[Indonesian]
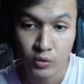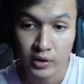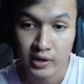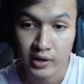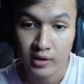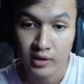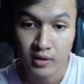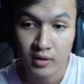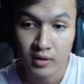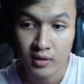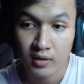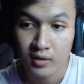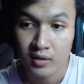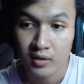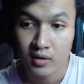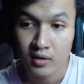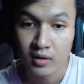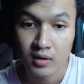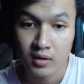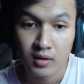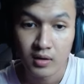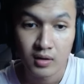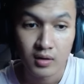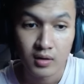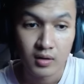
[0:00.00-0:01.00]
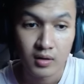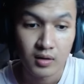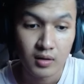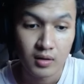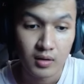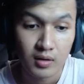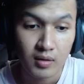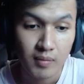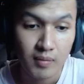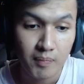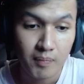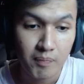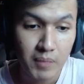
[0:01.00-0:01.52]
ya?
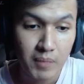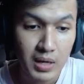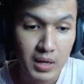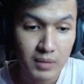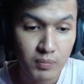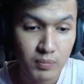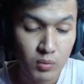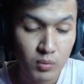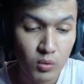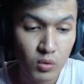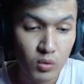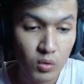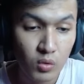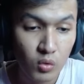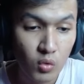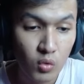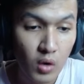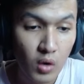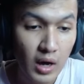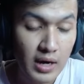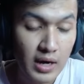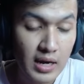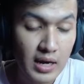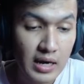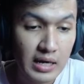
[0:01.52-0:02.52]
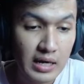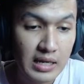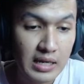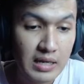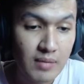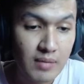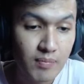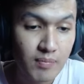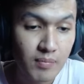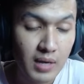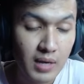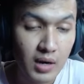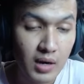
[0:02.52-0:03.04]
40 gue ada
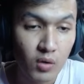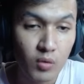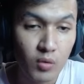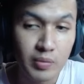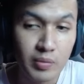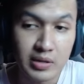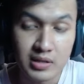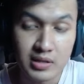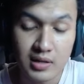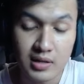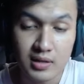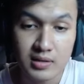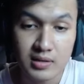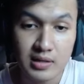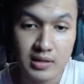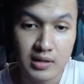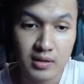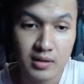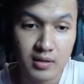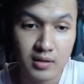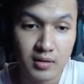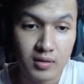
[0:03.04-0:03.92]
5. Oh, bisa sih.